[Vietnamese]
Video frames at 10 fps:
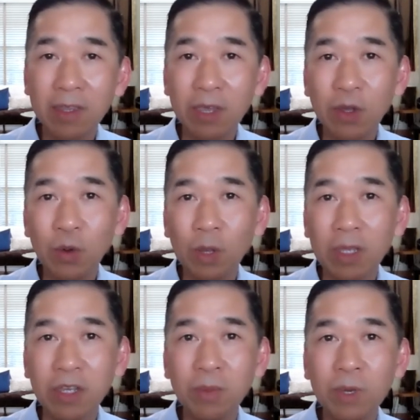Cho dù là
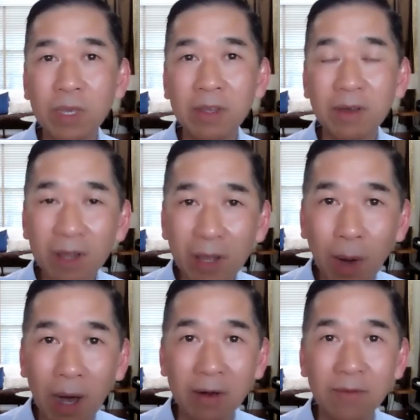Jimmy rất là
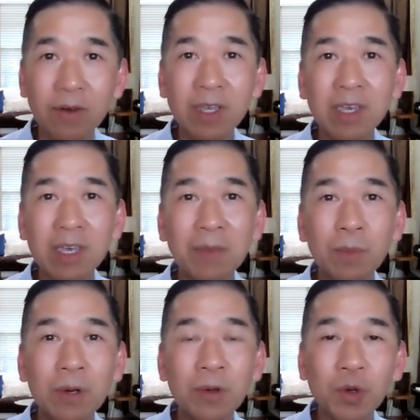bận với cái
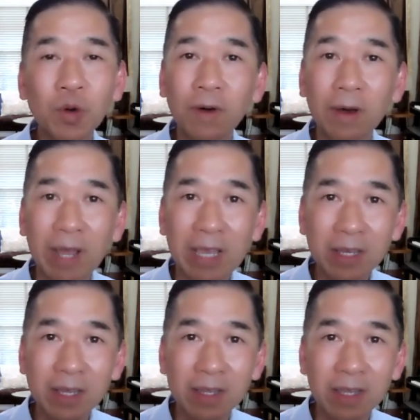Build a School
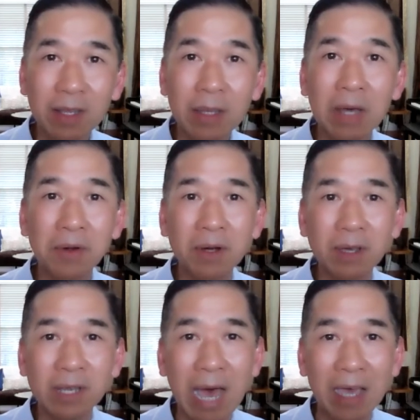Foundation cho nên đã
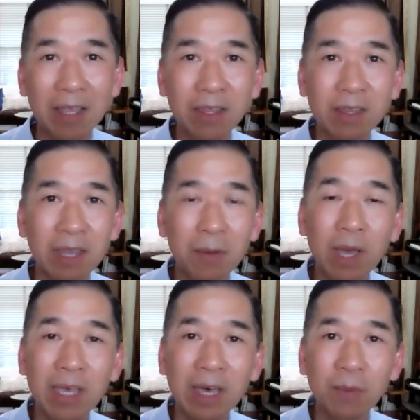rời đài từ năm
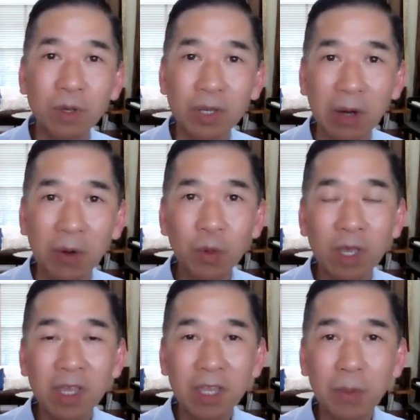
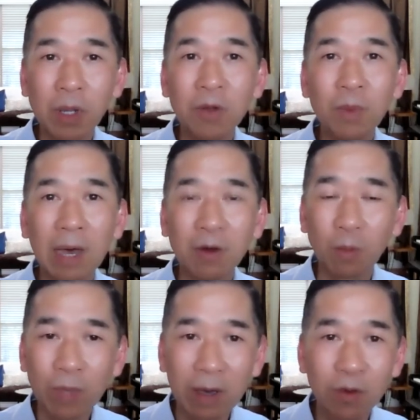2016, nhưng mà lúc nào
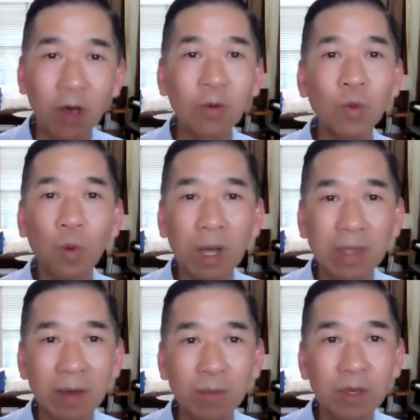cũng theo dõi, cũng
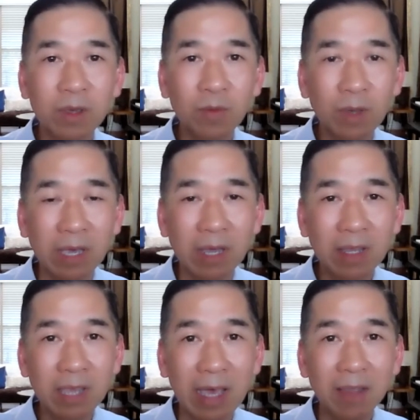quan tâm tới cái việc
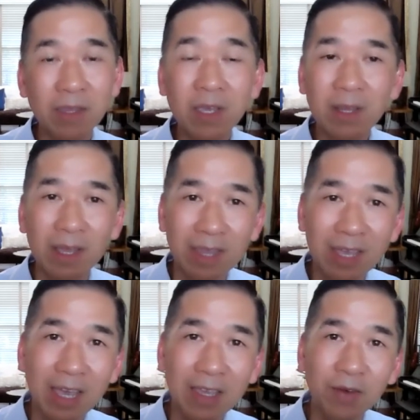khán giả, nhất là
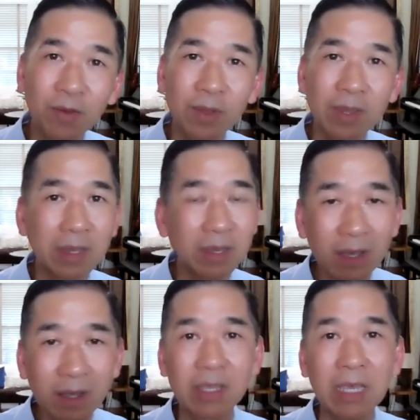tất cả những vị khán giả
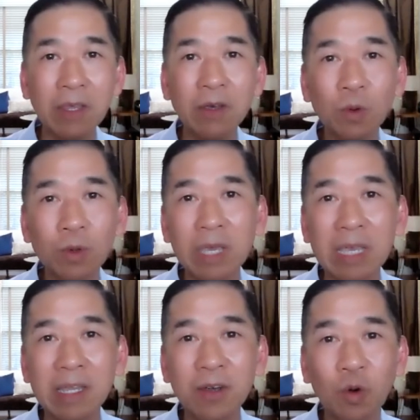rất là dễ thương của
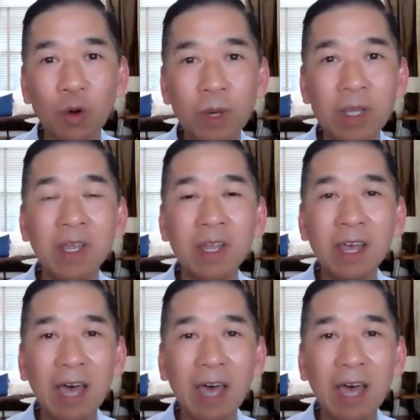Sandy của mình.